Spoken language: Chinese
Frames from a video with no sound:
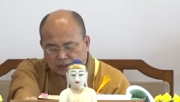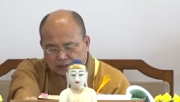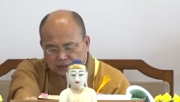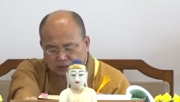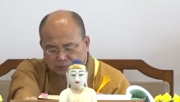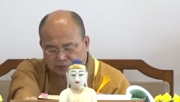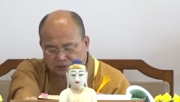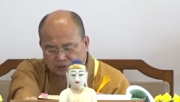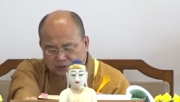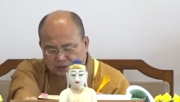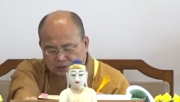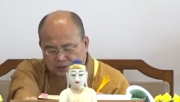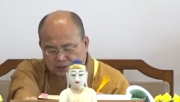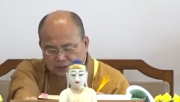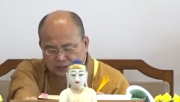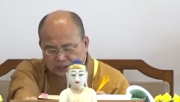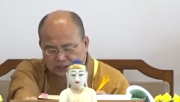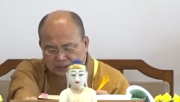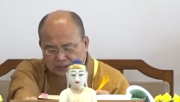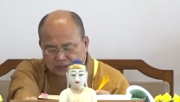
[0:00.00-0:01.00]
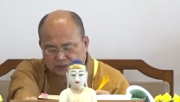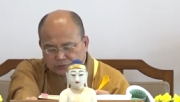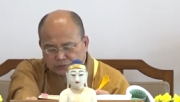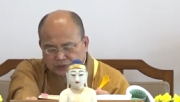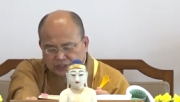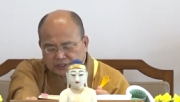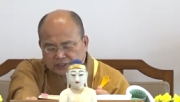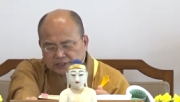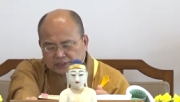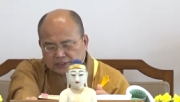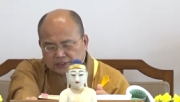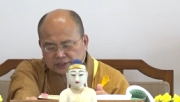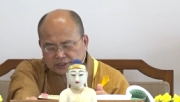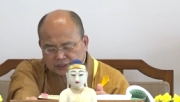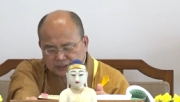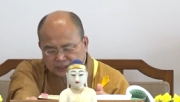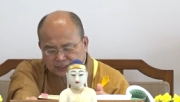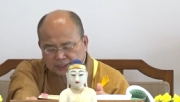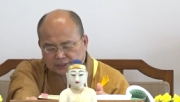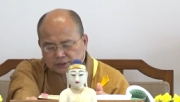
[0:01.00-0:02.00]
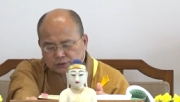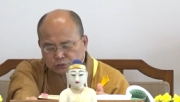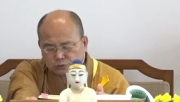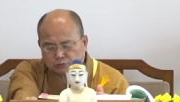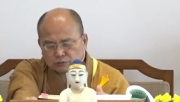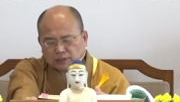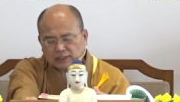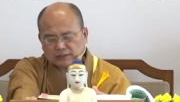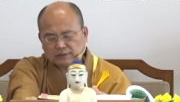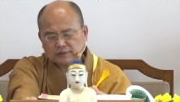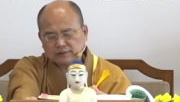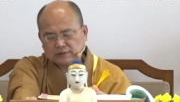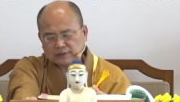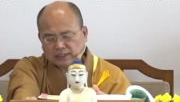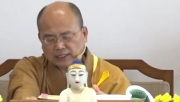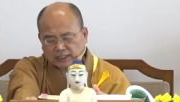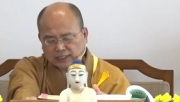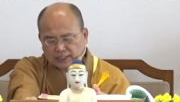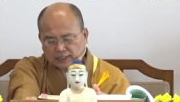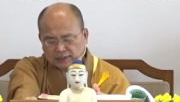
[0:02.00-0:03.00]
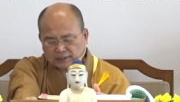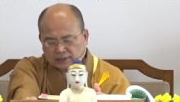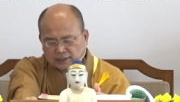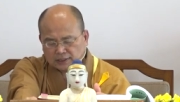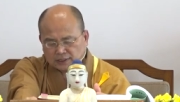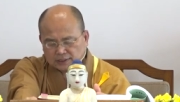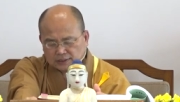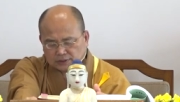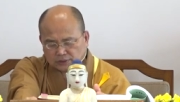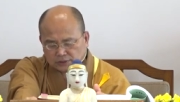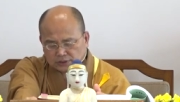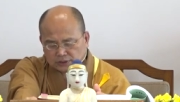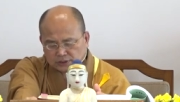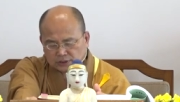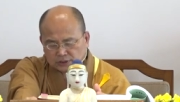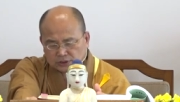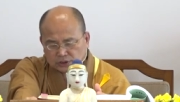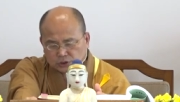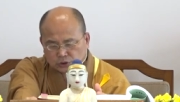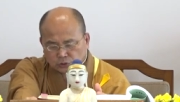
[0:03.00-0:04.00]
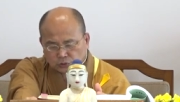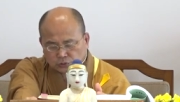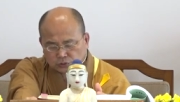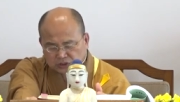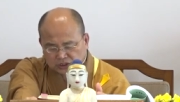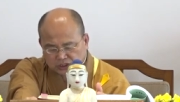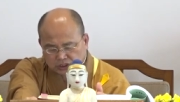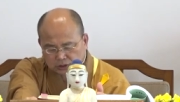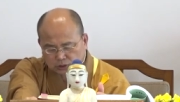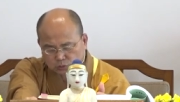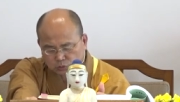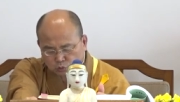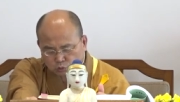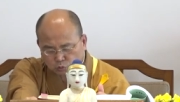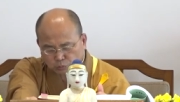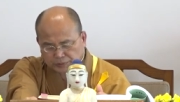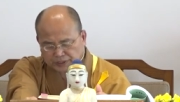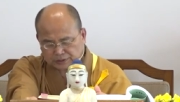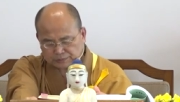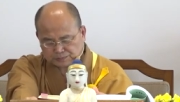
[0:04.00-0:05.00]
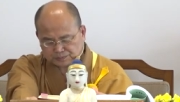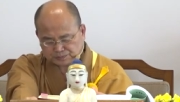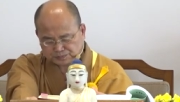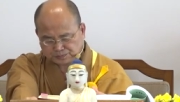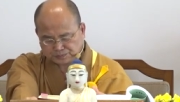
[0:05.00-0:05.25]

那么已经远离一切的苦了啊，所以就近苦边，